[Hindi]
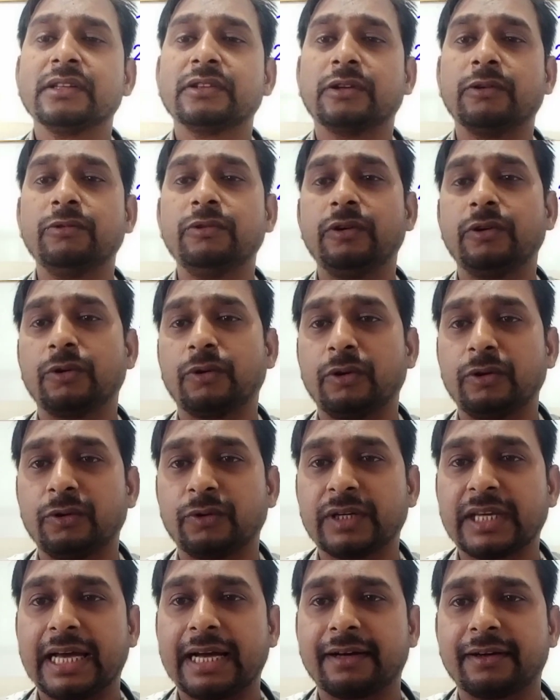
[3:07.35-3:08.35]
तो उन लोग वो
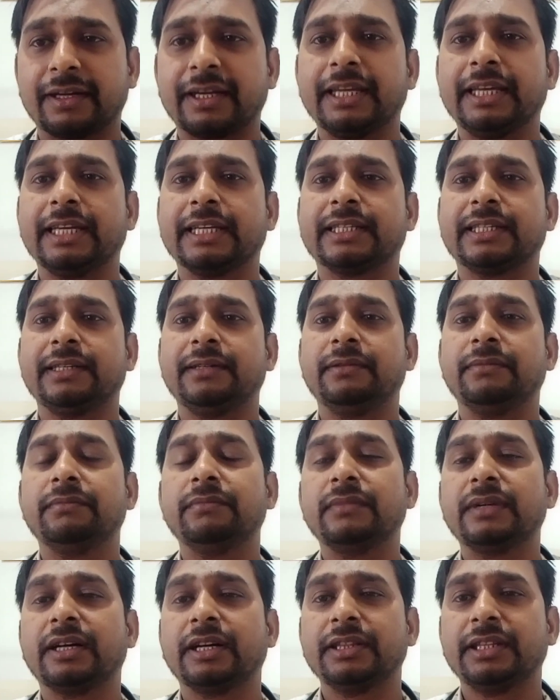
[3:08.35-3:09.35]
लोग क्या कर रहे हैं कि
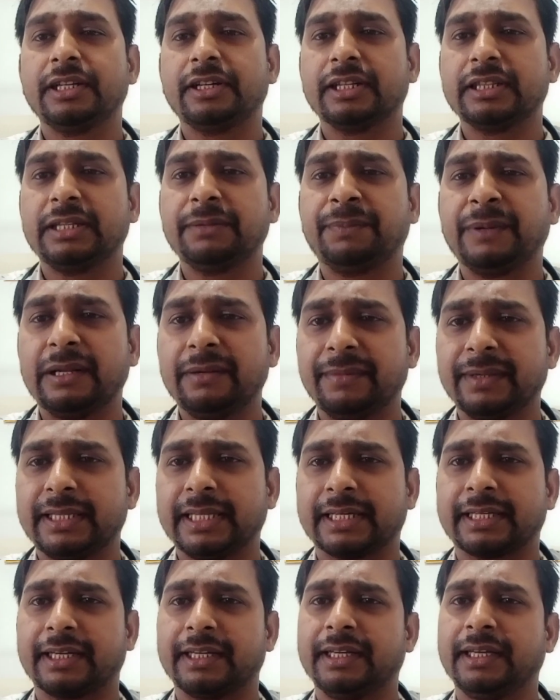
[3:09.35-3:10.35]
गंदी गंदी फिल्में
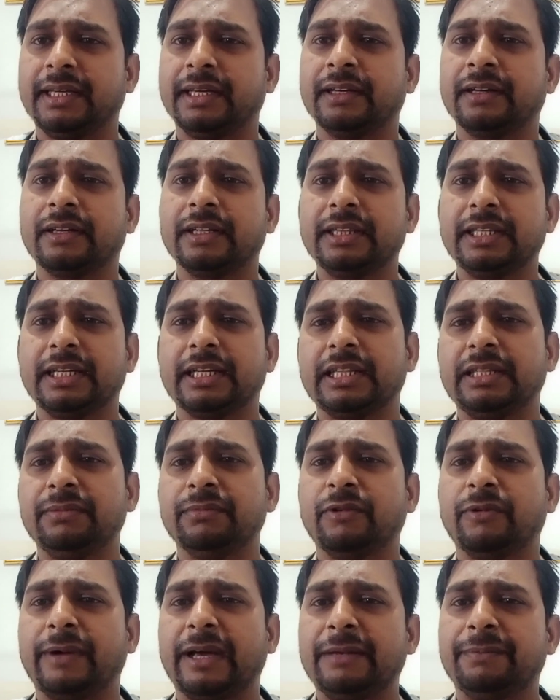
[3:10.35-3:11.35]
देख रहे हैं गंदी गंदी
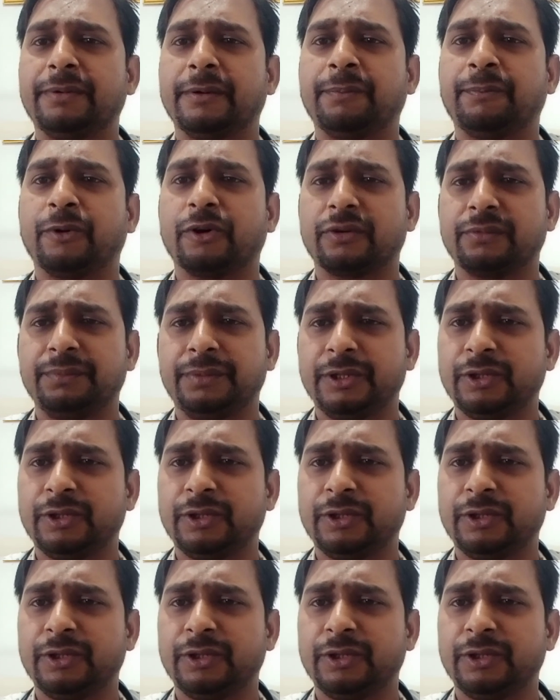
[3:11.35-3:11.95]
मोबाइल पर पॉर्न